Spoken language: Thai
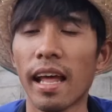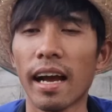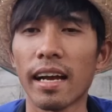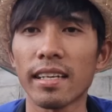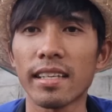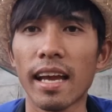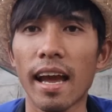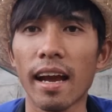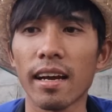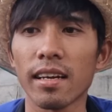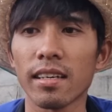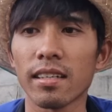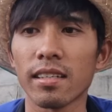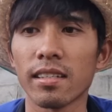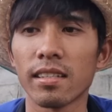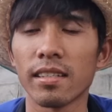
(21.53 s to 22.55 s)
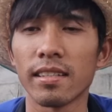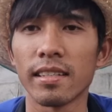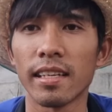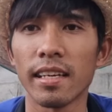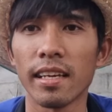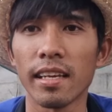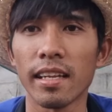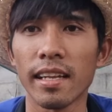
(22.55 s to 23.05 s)
หลังจาก
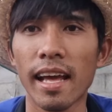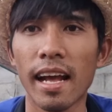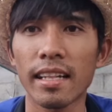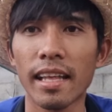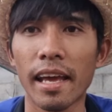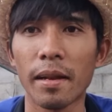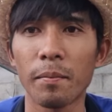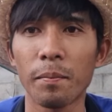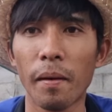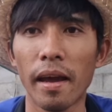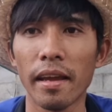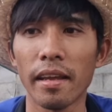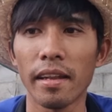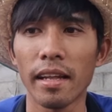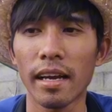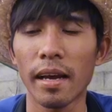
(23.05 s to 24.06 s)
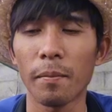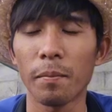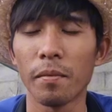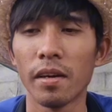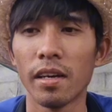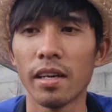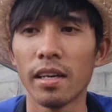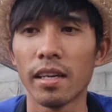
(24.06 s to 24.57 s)
นี่นั่งแท่นไปนะครับ
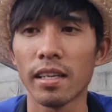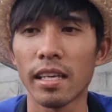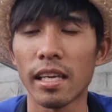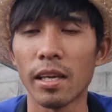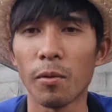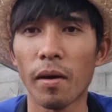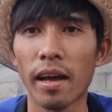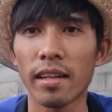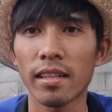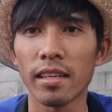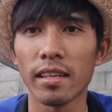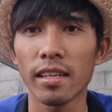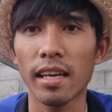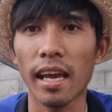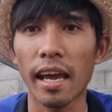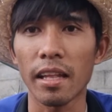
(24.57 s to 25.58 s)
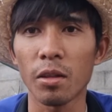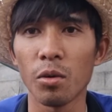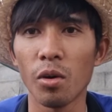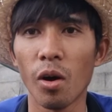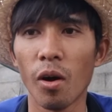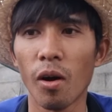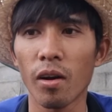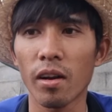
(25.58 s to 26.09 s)
กี่วันถึงแกะถุง
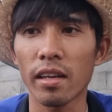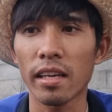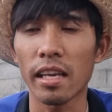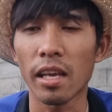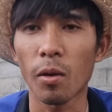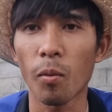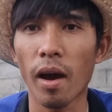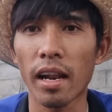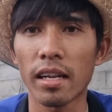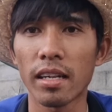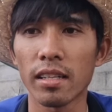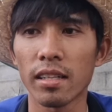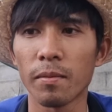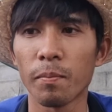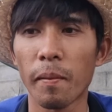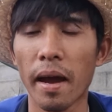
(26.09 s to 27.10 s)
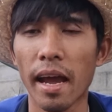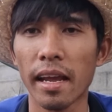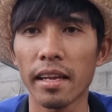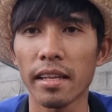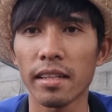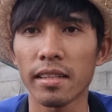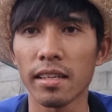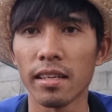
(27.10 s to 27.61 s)
ออกกี่วันไม้
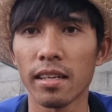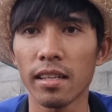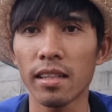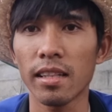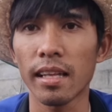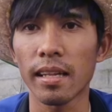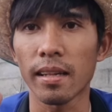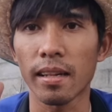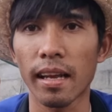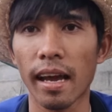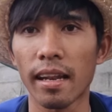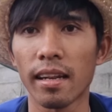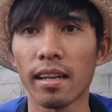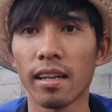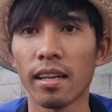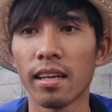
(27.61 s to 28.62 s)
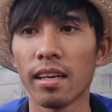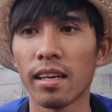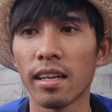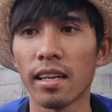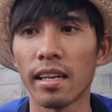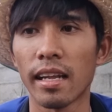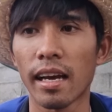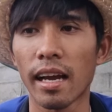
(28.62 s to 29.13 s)
ถึงติดกัน
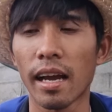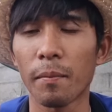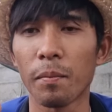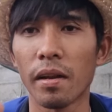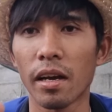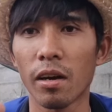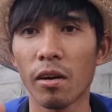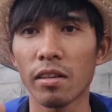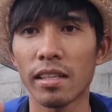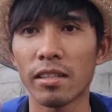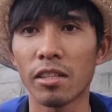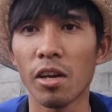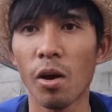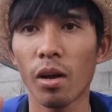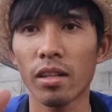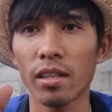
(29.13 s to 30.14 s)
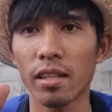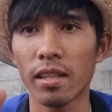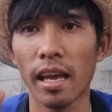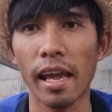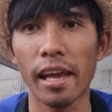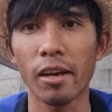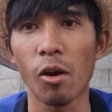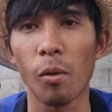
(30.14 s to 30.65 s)
นะครับ แล้วก็ยอดแท
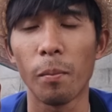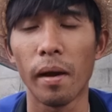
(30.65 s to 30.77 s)
งออก